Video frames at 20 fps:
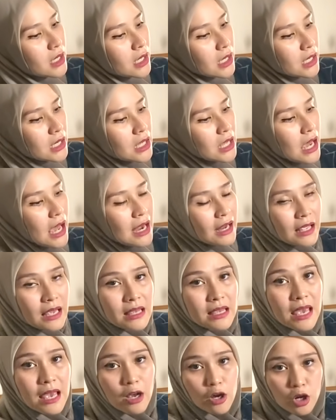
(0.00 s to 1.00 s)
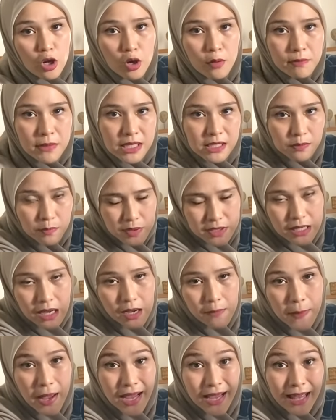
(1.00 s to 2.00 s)
ini harganya ekonomis bisa
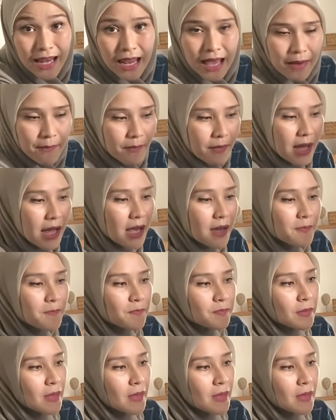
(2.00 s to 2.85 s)
kepake lama